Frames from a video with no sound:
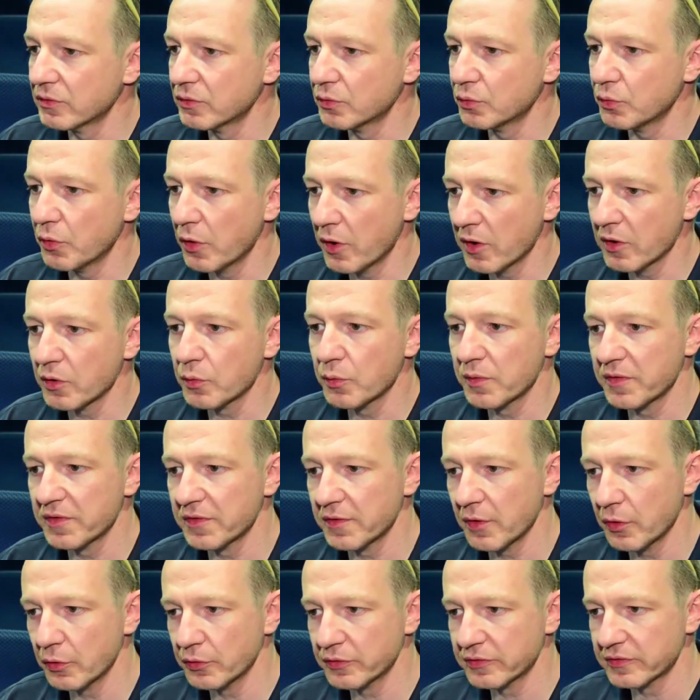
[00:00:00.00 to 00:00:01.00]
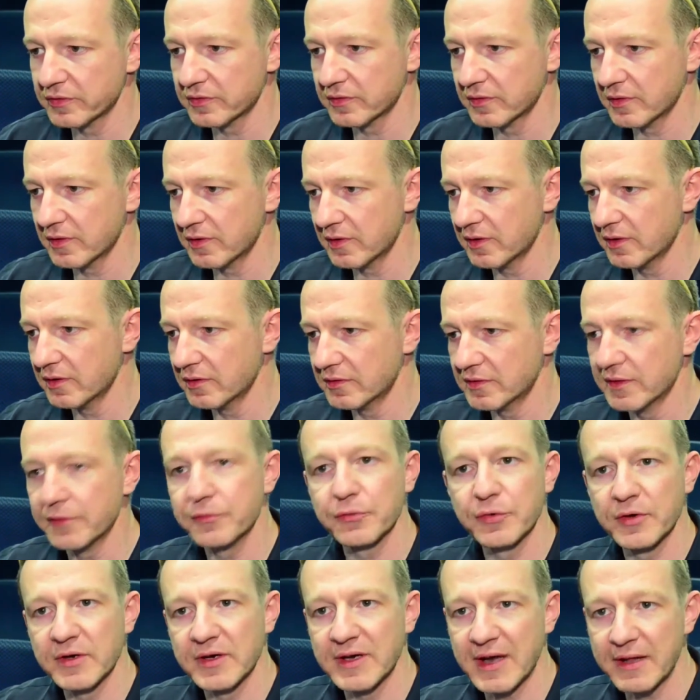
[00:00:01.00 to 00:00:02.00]
Work with those uh,
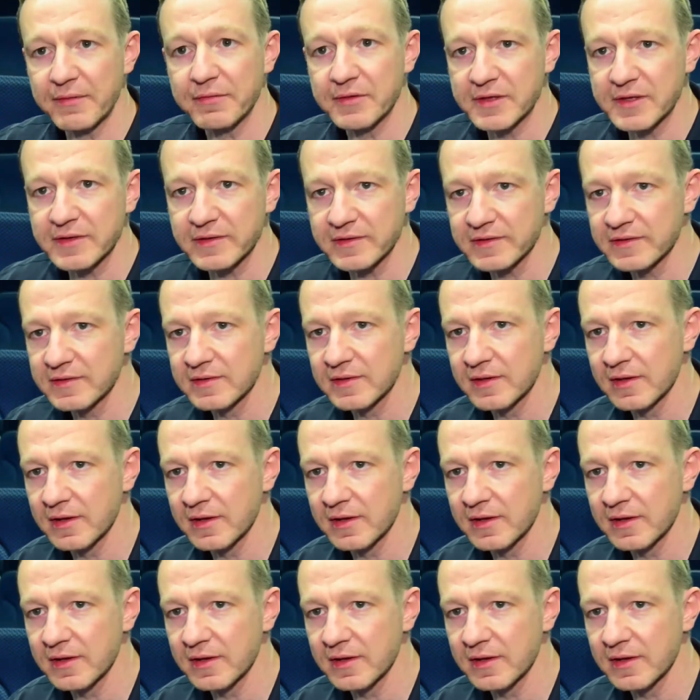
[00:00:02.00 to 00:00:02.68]
different levels.